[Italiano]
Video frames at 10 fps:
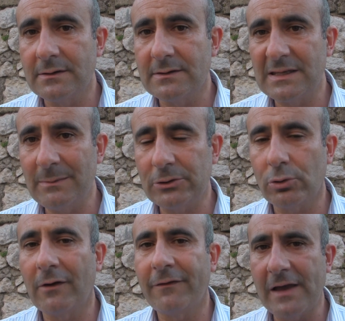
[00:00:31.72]
si
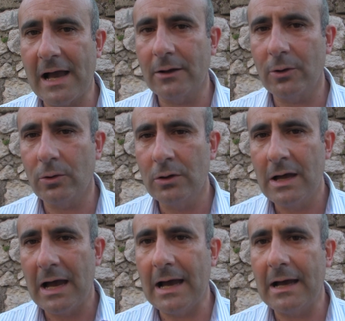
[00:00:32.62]
mettano a fianco
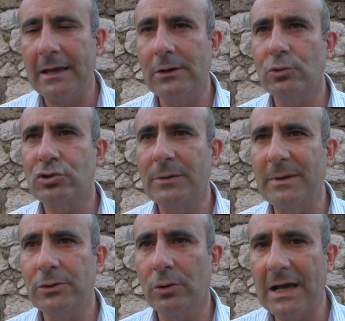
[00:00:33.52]
ai nostri
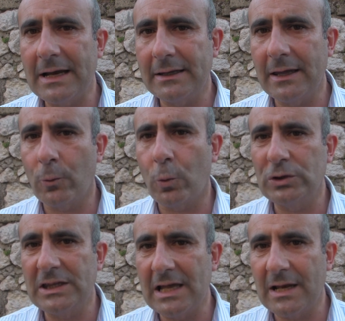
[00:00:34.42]
pendolari che
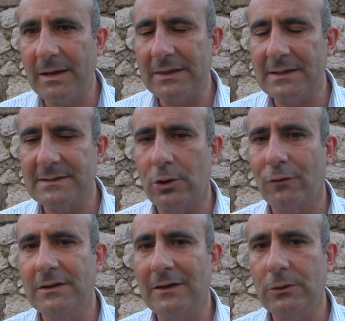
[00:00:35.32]
quotidianamente
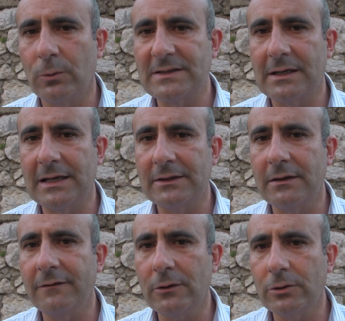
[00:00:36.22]
stanno vivendo questa
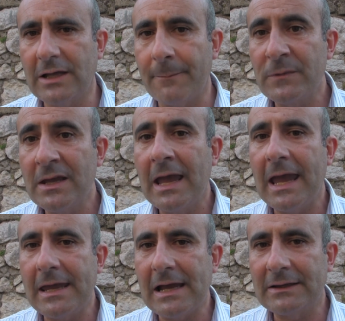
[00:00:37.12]
grande difficoltà
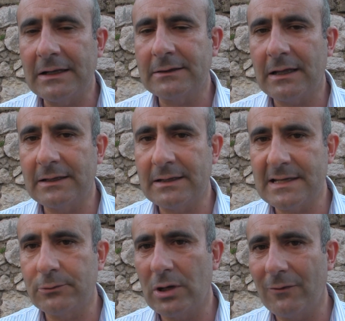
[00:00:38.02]
e ad, ad
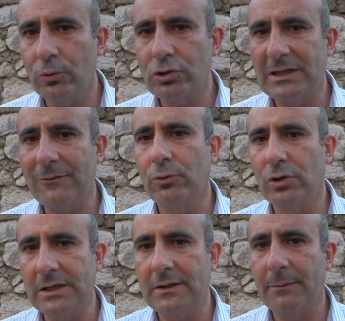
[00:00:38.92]
alzando la voce devono
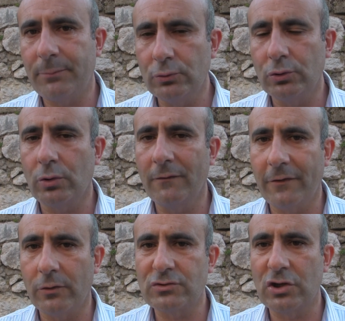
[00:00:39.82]
chiedere appunto con
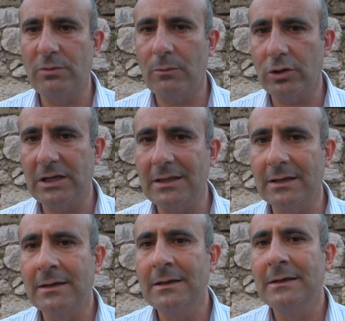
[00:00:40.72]
forza dobbiamo
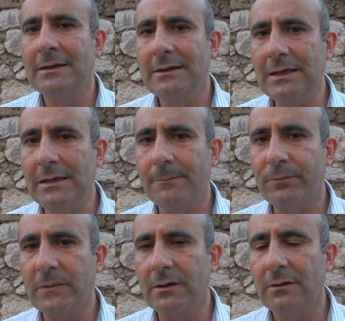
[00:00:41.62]
chiedere di
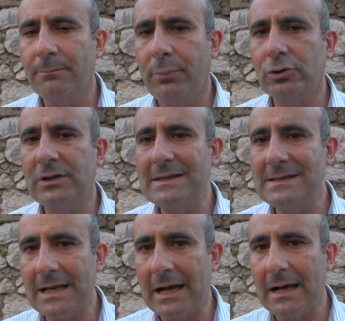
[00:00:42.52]
mm,
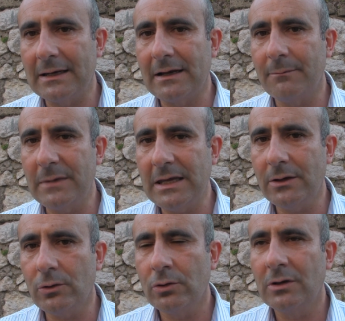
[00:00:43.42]
potenziare
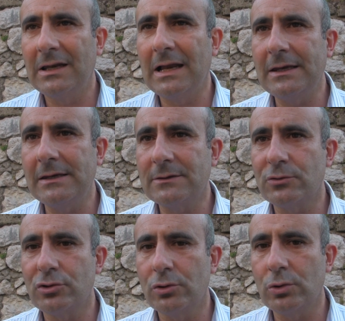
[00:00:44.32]
almeno la linea
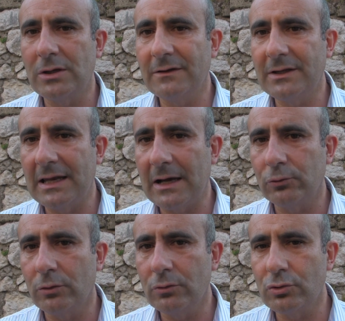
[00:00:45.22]
sostitutiva
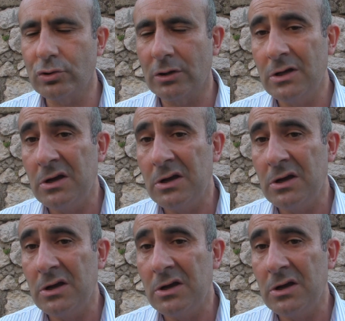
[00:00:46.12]
dell'autobus